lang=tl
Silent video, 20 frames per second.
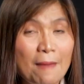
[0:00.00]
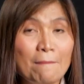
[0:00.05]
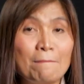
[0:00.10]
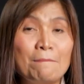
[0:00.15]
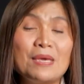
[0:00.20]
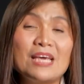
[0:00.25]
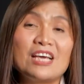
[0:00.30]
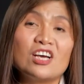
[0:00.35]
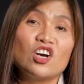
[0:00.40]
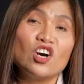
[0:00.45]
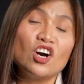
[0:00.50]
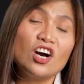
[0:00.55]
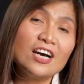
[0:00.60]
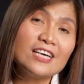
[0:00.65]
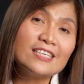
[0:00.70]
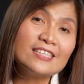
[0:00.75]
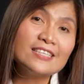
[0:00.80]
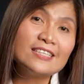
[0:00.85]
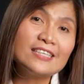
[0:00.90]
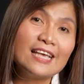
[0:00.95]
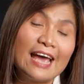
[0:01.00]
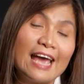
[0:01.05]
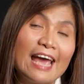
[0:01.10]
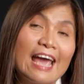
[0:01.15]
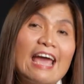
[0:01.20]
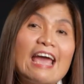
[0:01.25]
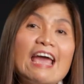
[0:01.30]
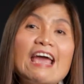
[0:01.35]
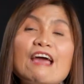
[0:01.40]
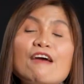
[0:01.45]
because
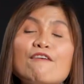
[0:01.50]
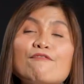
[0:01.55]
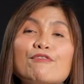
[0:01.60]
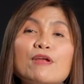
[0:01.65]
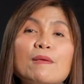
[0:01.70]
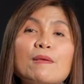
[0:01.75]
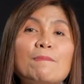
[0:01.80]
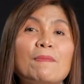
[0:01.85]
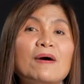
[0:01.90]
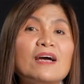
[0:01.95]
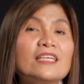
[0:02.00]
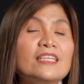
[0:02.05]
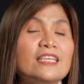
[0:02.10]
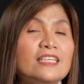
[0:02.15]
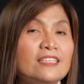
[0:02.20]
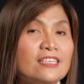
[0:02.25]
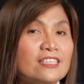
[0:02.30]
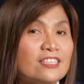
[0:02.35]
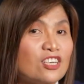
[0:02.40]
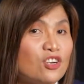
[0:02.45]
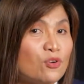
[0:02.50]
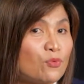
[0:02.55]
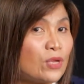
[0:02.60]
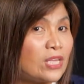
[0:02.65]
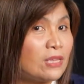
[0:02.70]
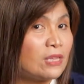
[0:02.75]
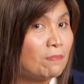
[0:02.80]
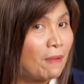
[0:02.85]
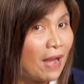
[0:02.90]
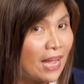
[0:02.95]
everybody doesn't
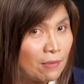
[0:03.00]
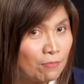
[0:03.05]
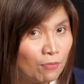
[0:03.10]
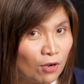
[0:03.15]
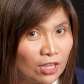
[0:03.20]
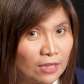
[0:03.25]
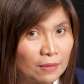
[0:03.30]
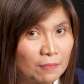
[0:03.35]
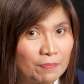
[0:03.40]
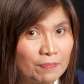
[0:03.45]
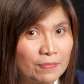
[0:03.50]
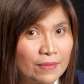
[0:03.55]
read Bible,